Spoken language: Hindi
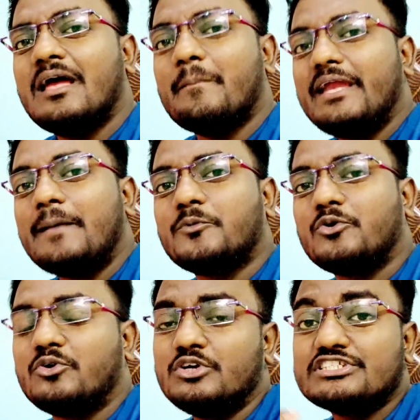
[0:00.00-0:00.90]
मैं
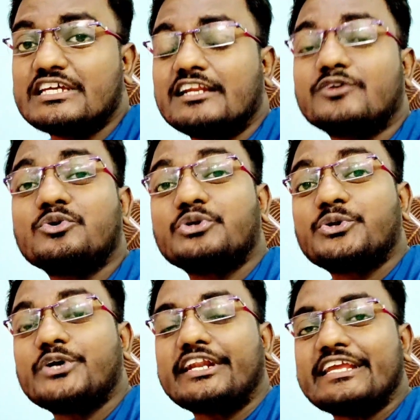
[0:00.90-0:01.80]
आपको चैनल को ग्रो
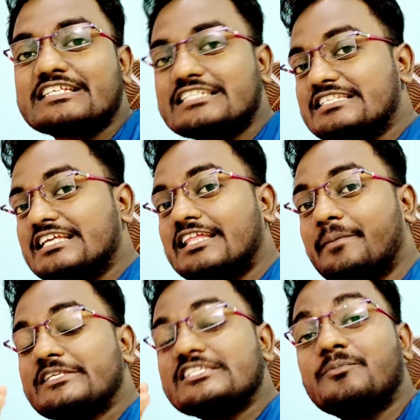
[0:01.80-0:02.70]
करने के साथ साथ
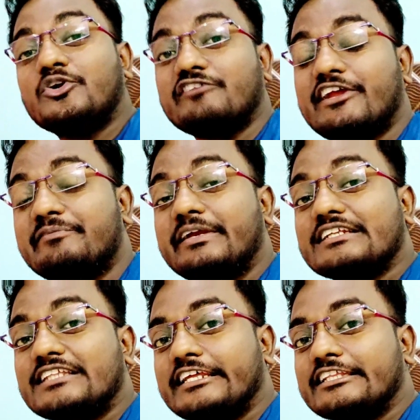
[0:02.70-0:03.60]
हमेशा मोटिवेट भी
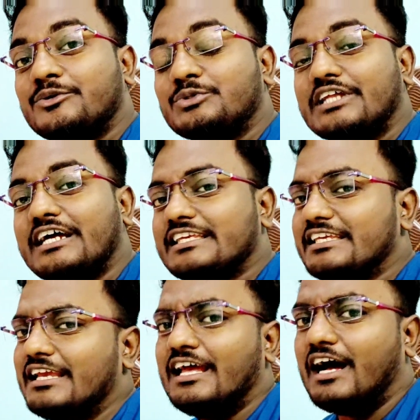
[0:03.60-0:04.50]
करता रहता हूं ताकि
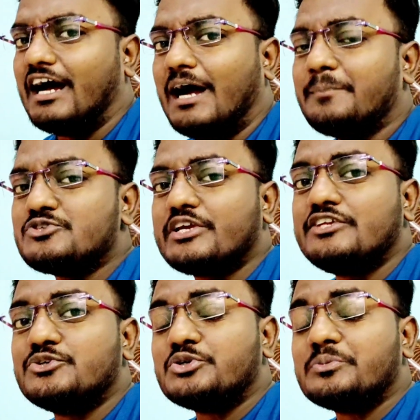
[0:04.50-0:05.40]
आप जो है
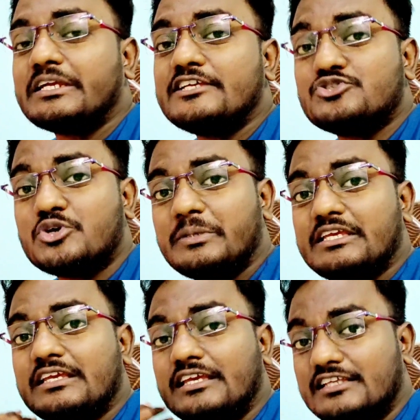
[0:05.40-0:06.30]
यूट्यूब की जो भी
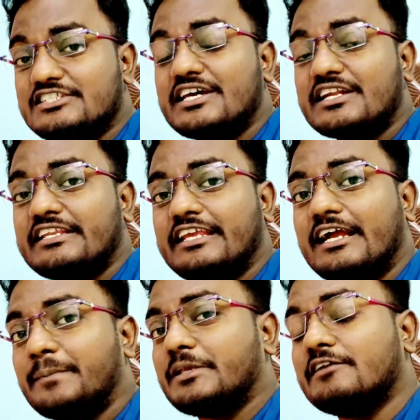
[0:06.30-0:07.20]
जर्नी है
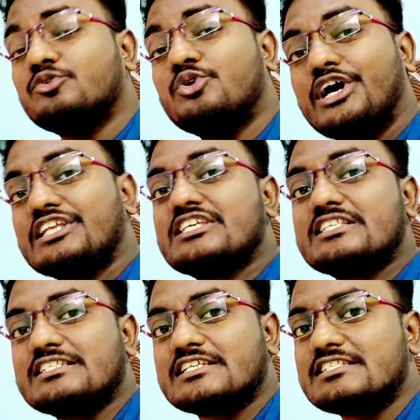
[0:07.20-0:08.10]
आपकी वो अच्छे से
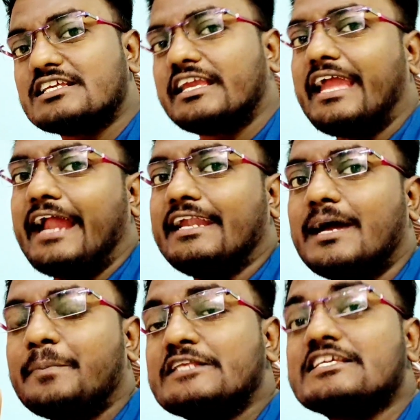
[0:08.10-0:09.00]
चल सके एंड
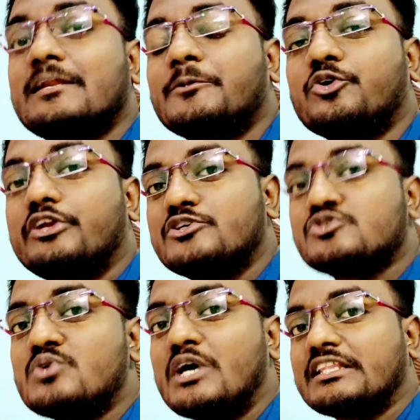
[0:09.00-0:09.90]
आपके चैनल पर कोई
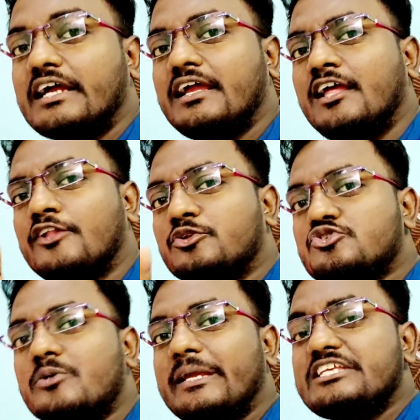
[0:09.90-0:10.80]
इशू आता है तो
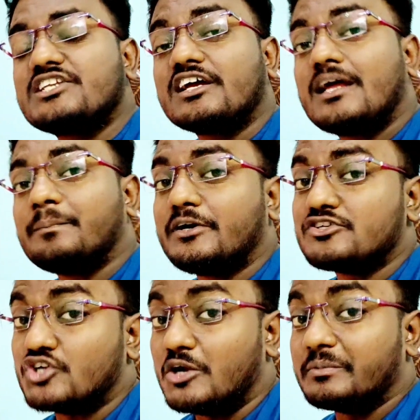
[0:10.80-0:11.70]
उसको मैं इंस्टाग्राम पर
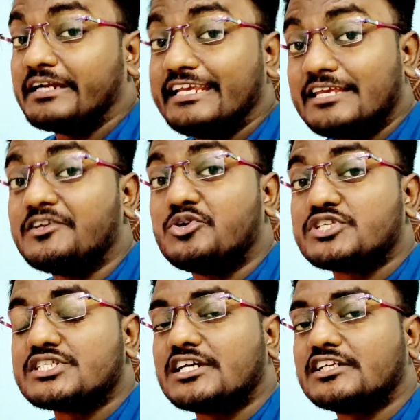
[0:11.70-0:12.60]
सॉल्व करने की भी
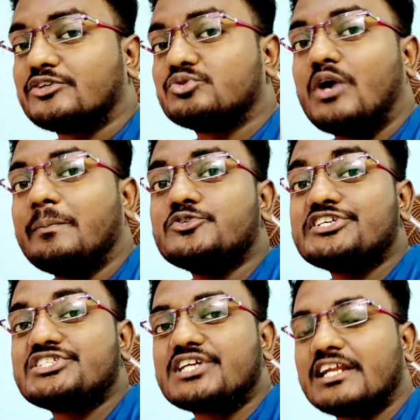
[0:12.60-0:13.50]
कोशिश करता हूँ तो आप मुझे
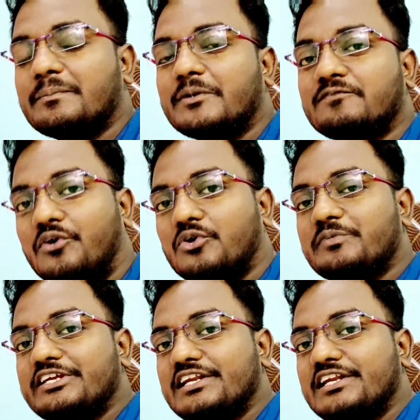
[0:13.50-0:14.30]
इंस्टाग्राम पर फॉलो भी कर